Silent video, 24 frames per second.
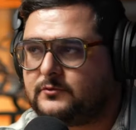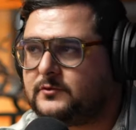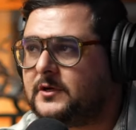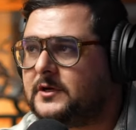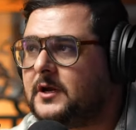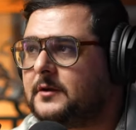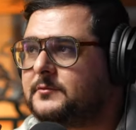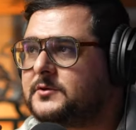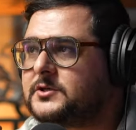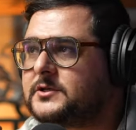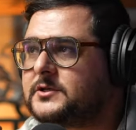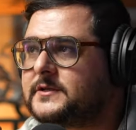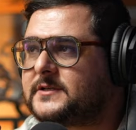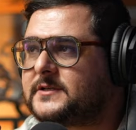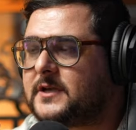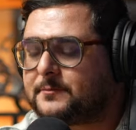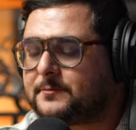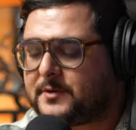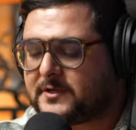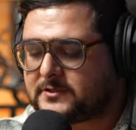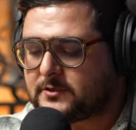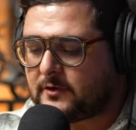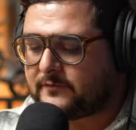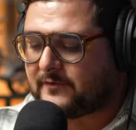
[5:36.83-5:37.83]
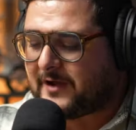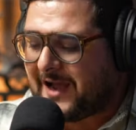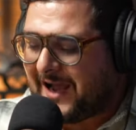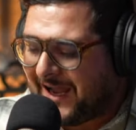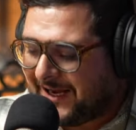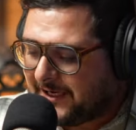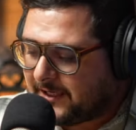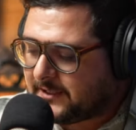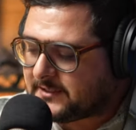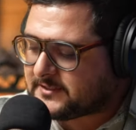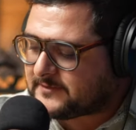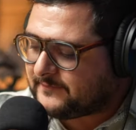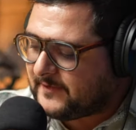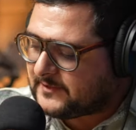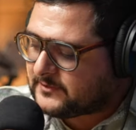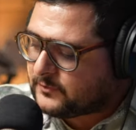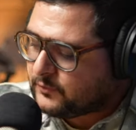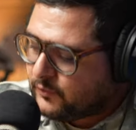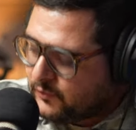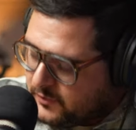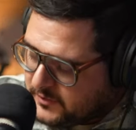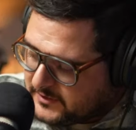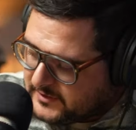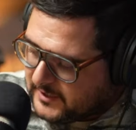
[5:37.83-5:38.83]
Und dann habe ich gesagt, pass auf, alles, was
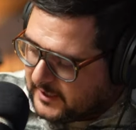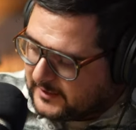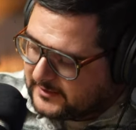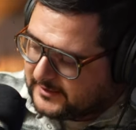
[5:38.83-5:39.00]
unter